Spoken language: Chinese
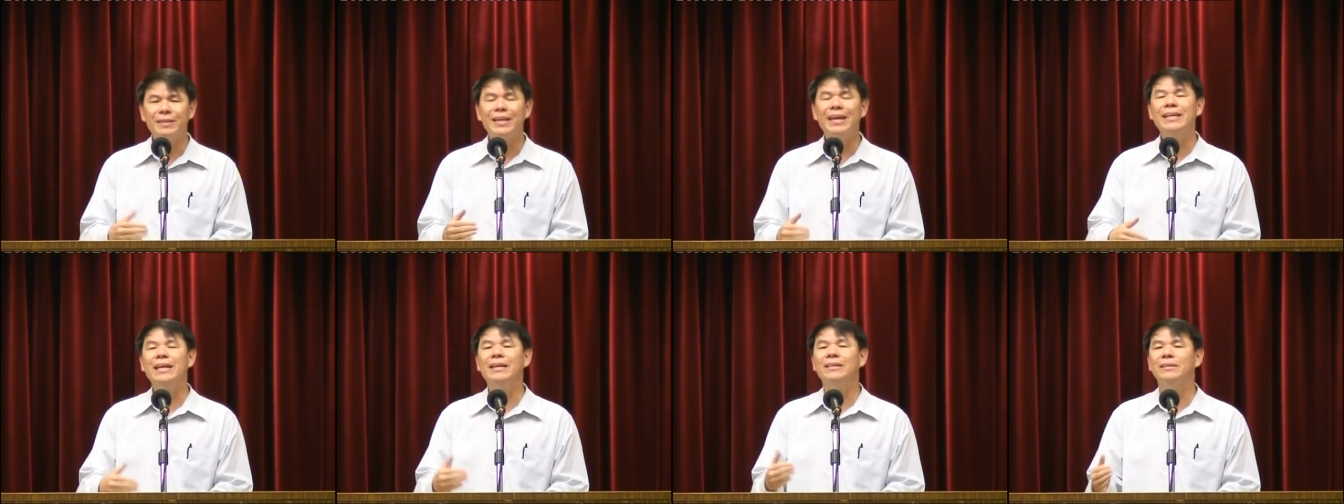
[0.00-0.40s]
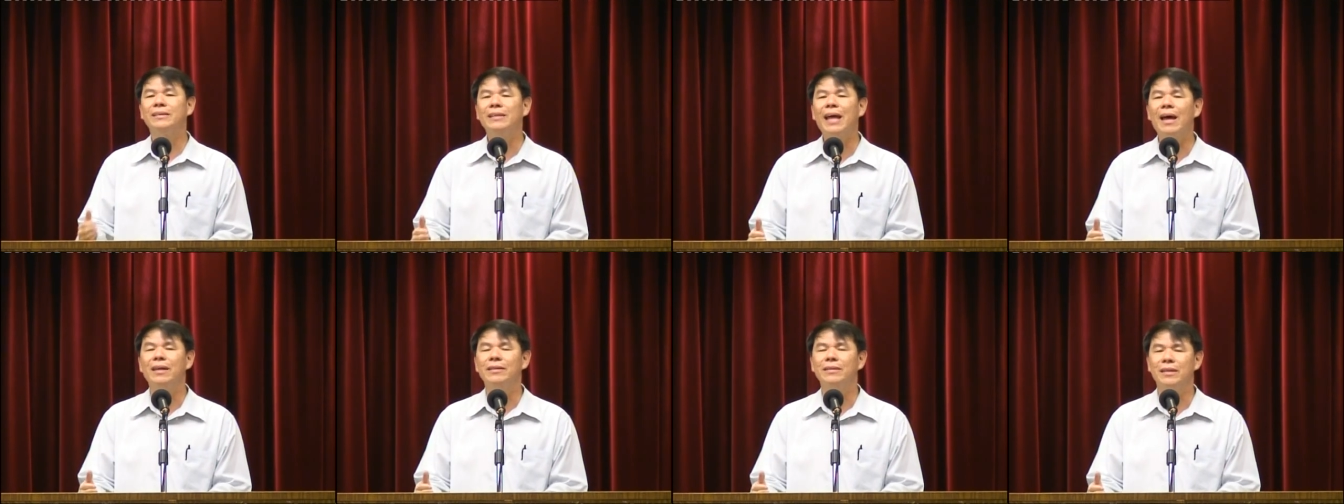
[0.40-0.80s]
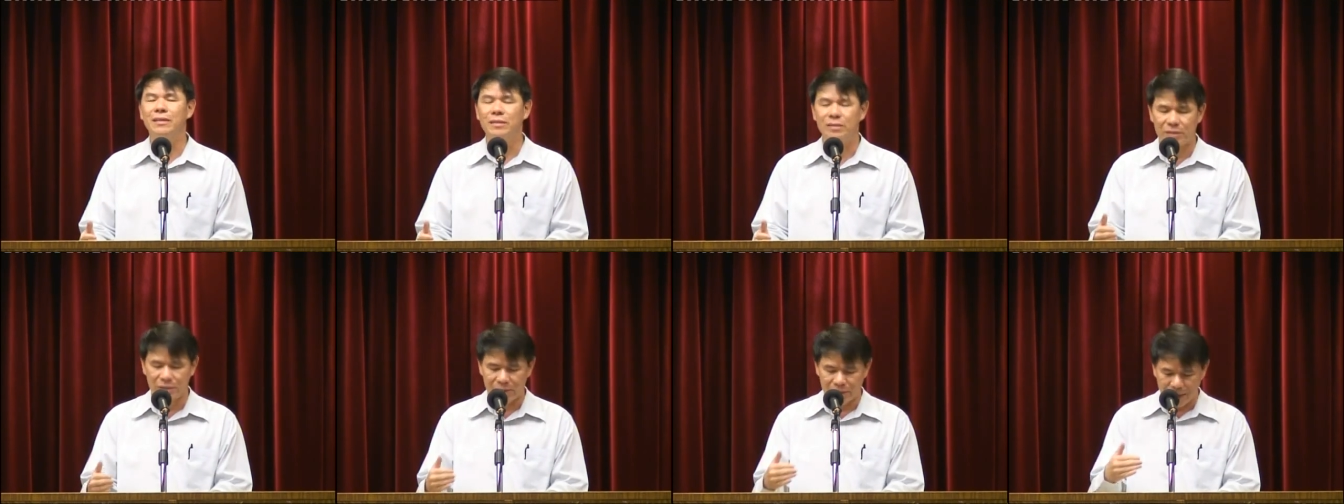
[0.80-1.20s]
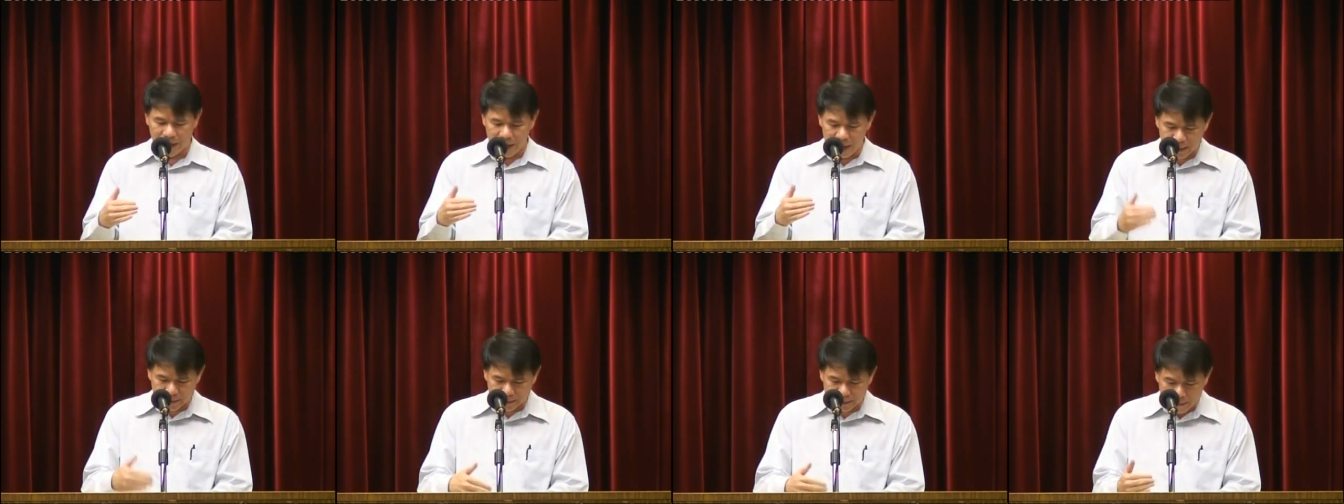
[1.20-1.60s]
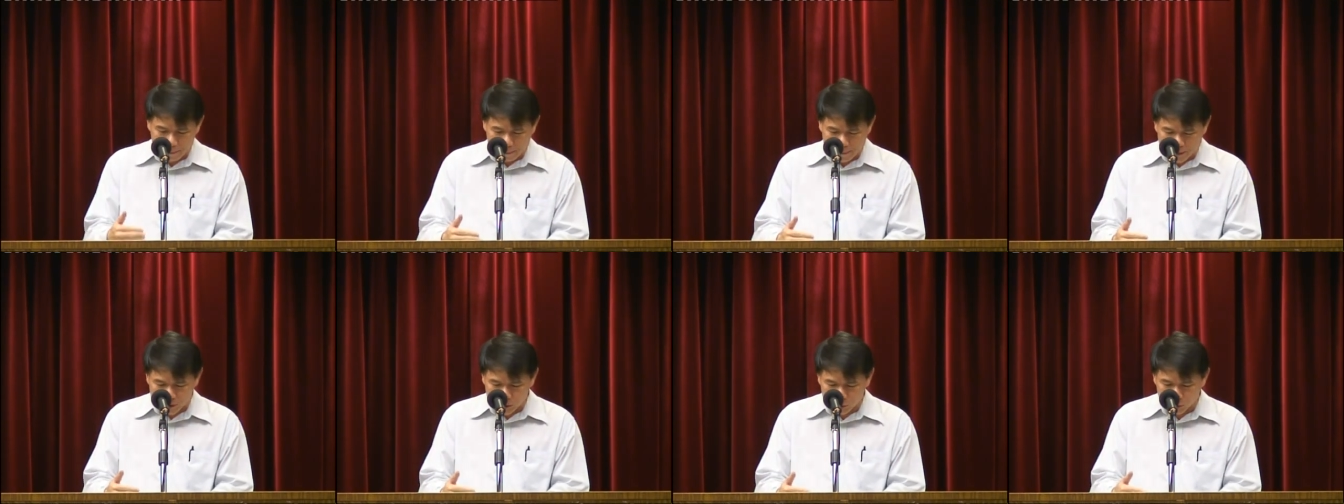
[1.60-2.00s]
赛亚是大先知，这
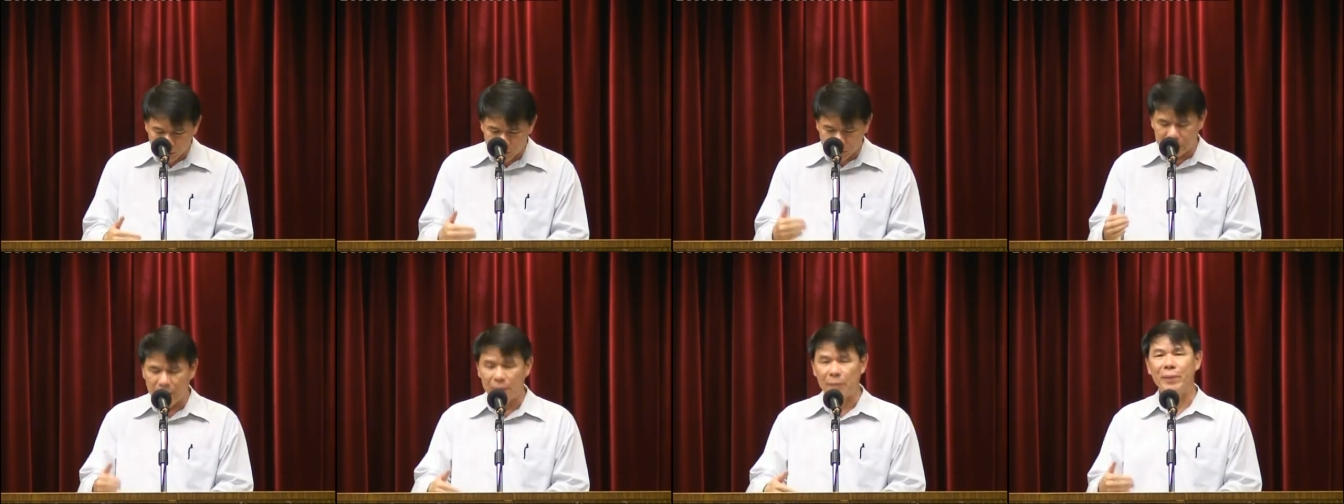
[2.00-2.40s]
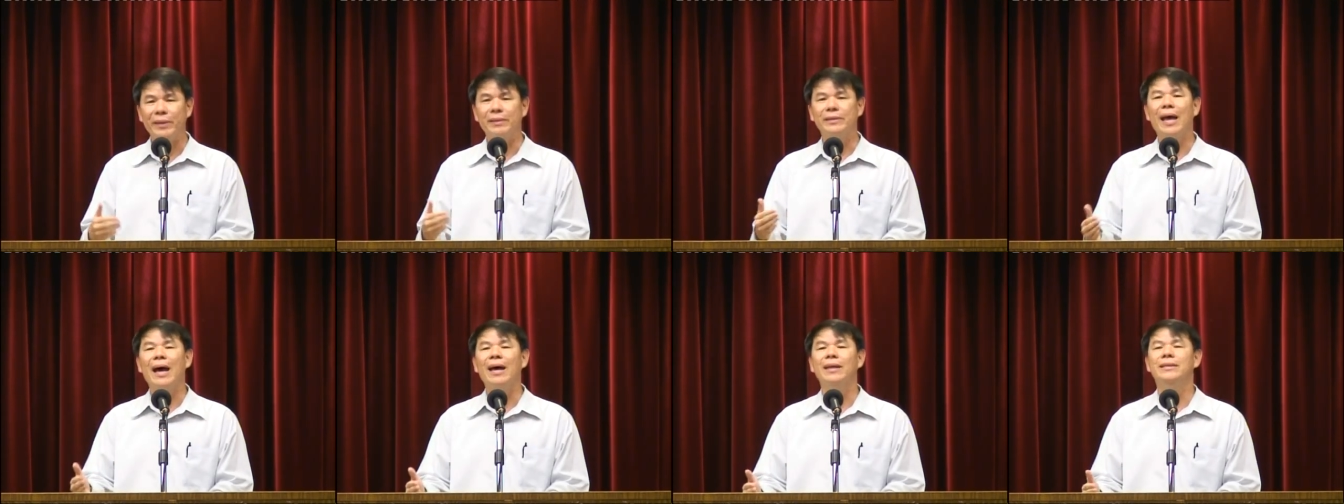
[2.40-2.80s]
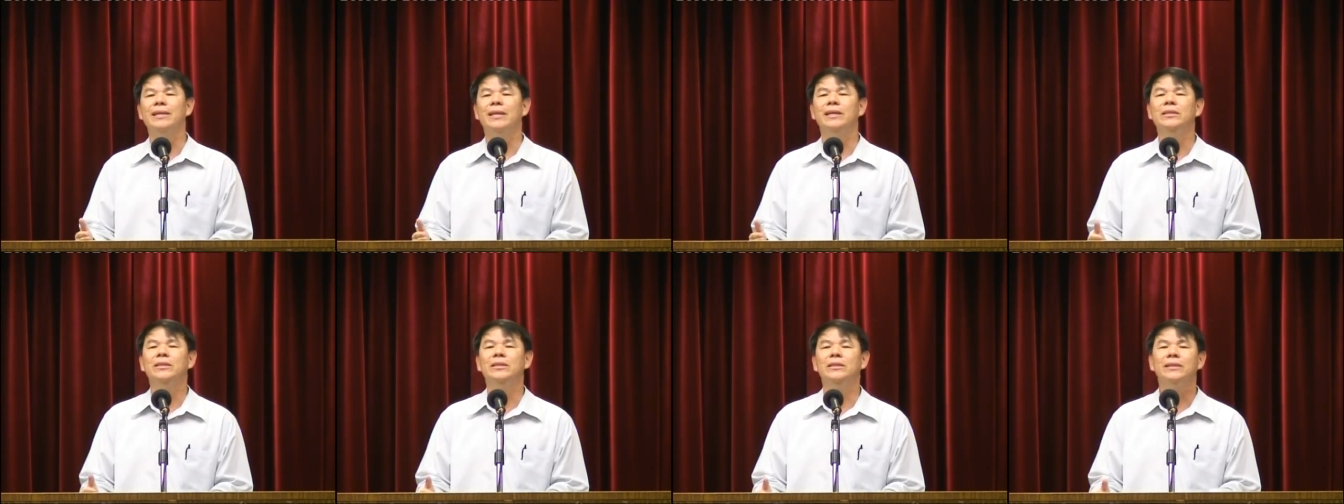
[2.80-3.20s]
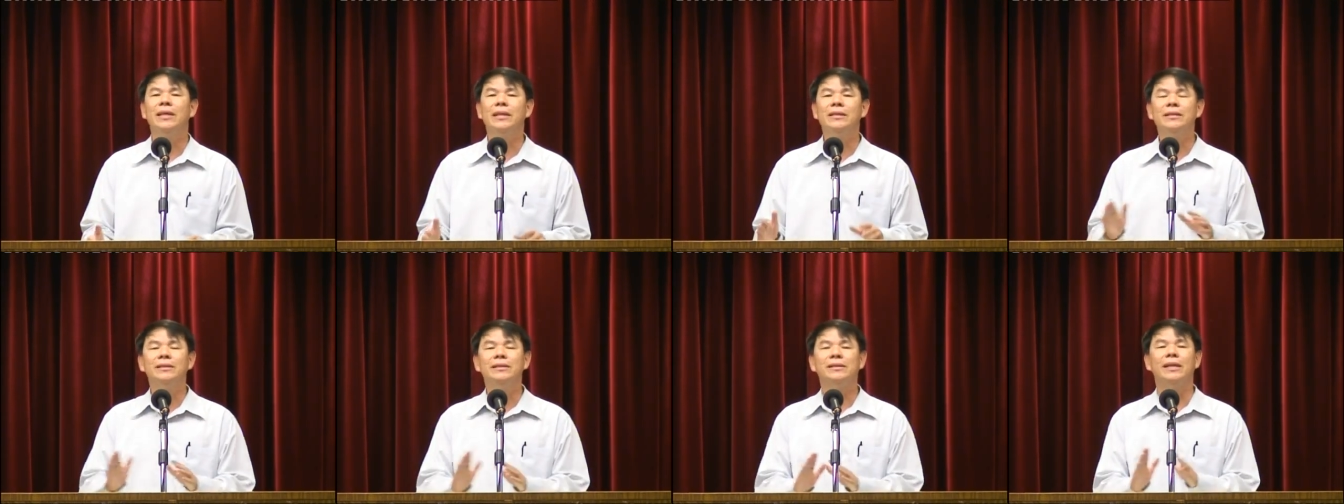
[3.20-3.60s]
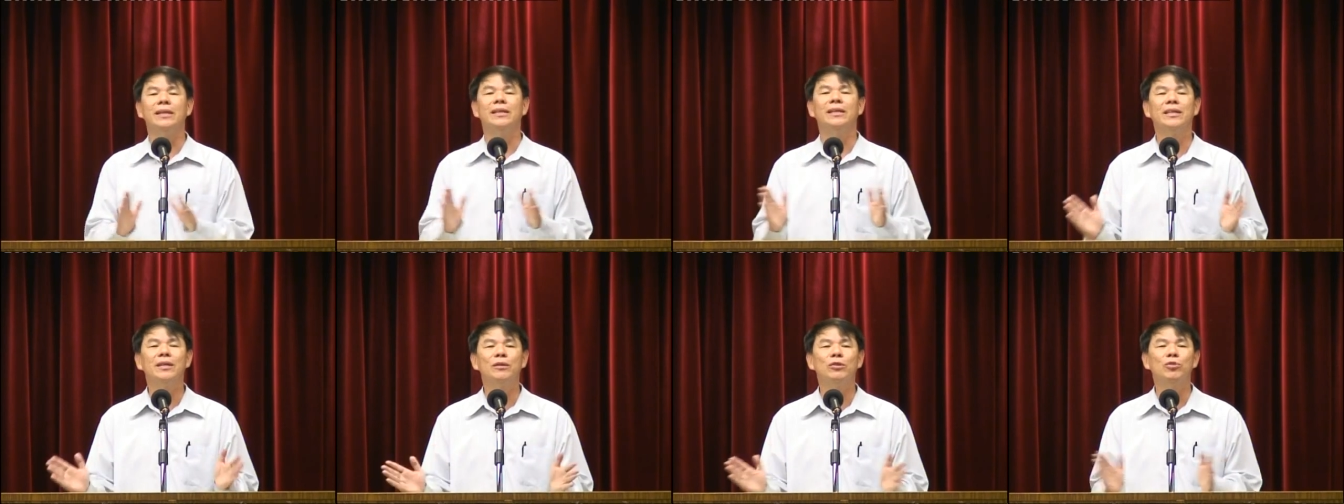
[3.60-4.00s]
本书称为大先知，但是
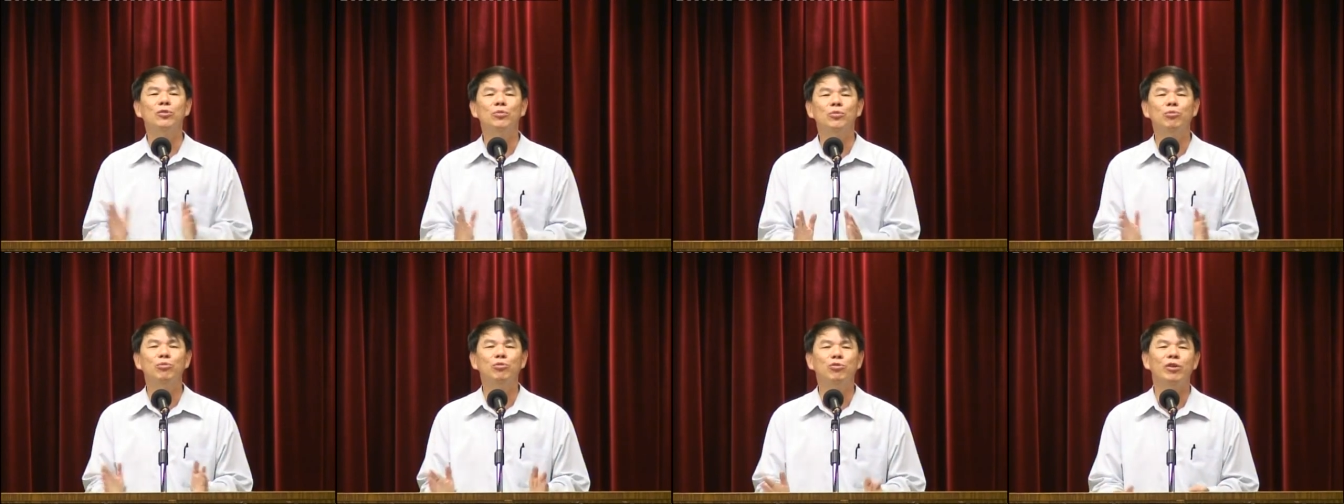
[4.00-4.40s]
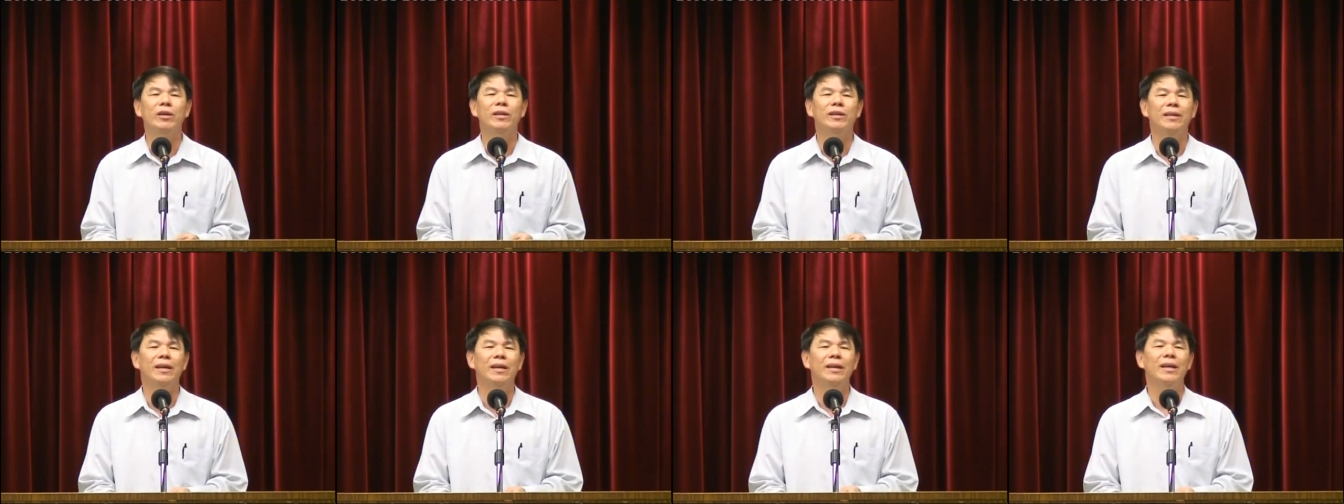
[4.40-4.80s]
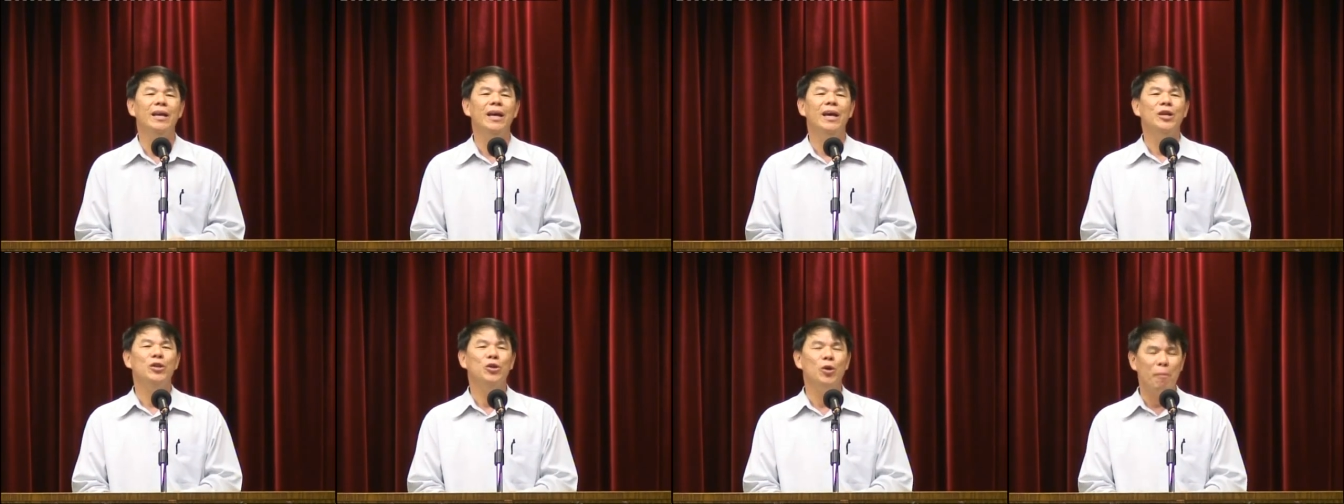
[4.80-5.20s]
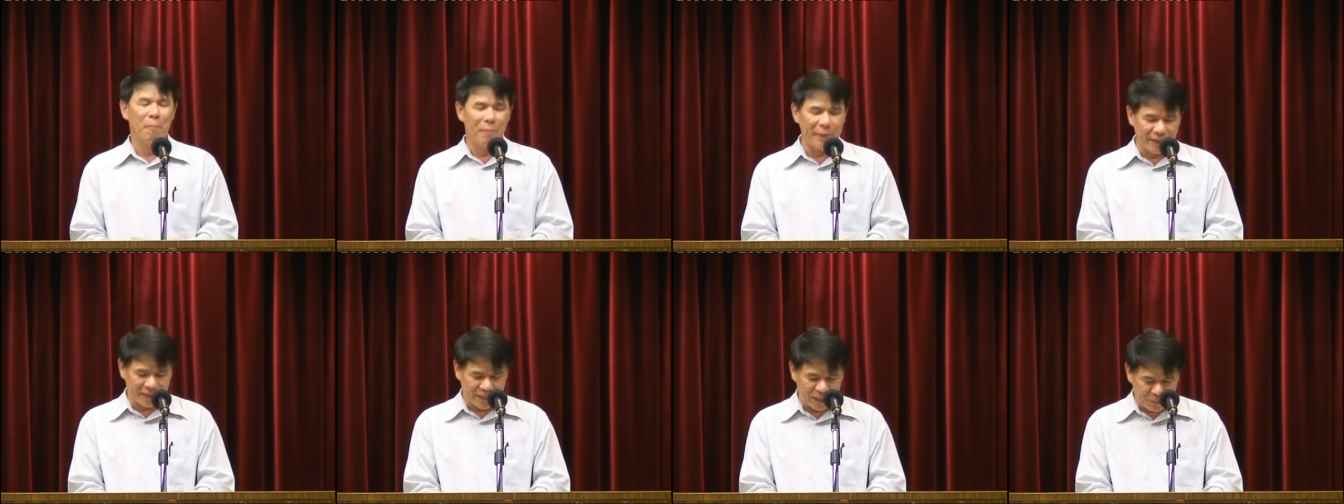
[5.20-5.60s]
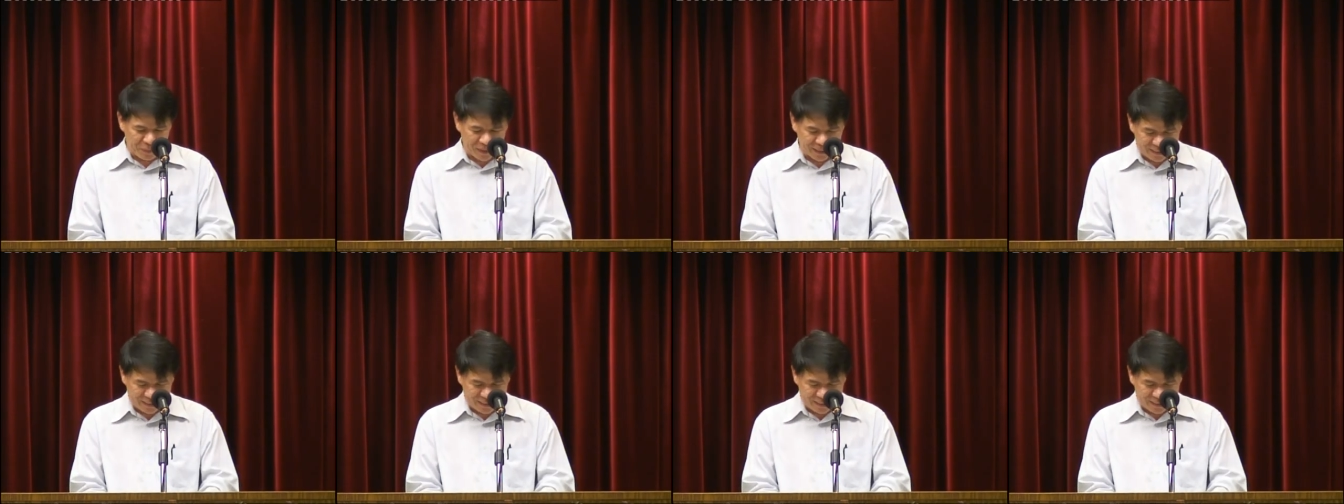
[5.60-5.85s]
整个书卷呢，有被称为